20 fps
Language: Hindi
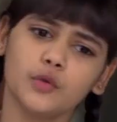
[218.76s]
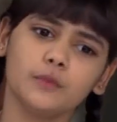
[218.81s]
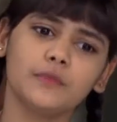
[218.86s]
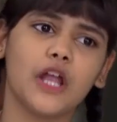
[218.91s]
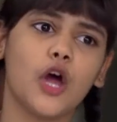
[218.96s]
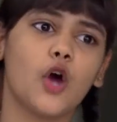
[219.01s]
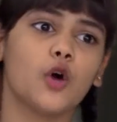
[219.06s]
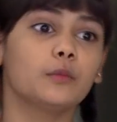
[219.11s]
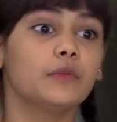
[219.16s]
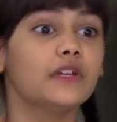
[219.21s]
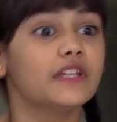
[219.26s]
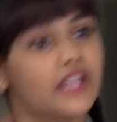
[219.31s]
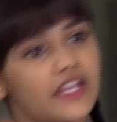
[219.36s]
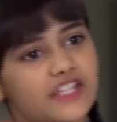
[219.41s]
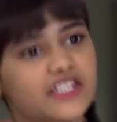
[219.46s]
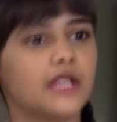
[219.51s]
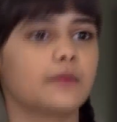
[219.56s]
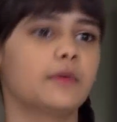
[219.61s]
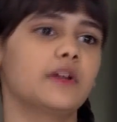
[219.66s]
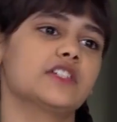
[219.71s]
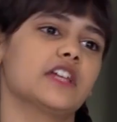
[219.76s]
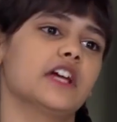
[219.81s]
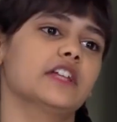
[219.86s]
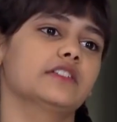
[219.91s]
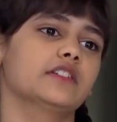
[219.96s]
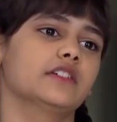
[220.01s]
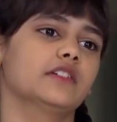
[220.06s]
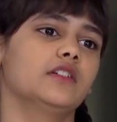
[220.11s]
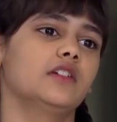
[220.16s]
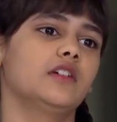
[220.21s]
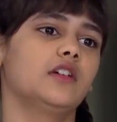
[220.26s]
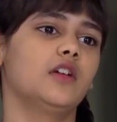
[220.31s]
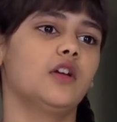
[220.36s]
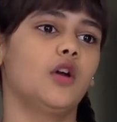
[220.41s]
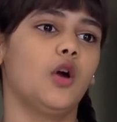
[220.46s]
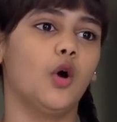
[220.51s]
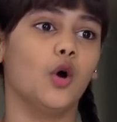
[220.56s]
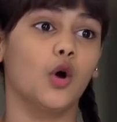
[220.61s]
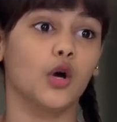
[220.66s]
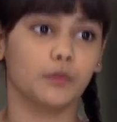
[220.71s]
तुम नाव में किसे बचाते
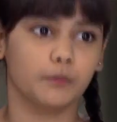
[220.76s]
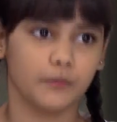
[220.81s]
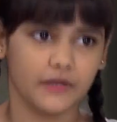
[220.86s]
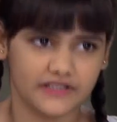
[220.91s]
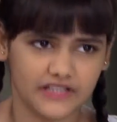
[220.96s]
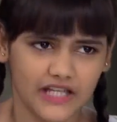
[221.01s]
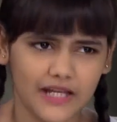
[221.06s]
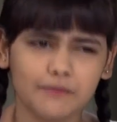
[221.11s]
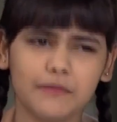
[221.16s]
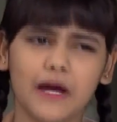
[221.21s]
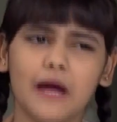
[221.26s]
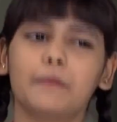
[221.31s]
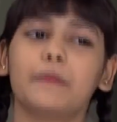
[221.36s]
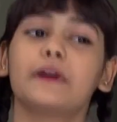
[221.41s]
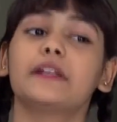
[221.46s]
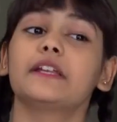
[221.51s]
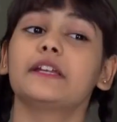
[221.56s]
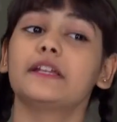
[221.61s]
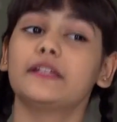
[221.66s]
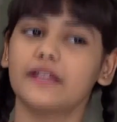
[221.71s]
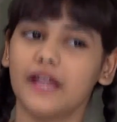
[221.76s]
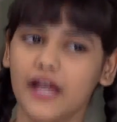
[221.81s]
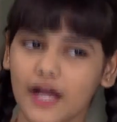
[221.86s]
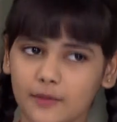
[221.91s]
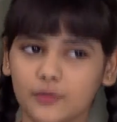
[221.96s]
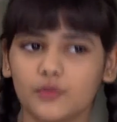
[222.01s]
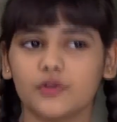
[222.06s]
और पता है पापा ने क्या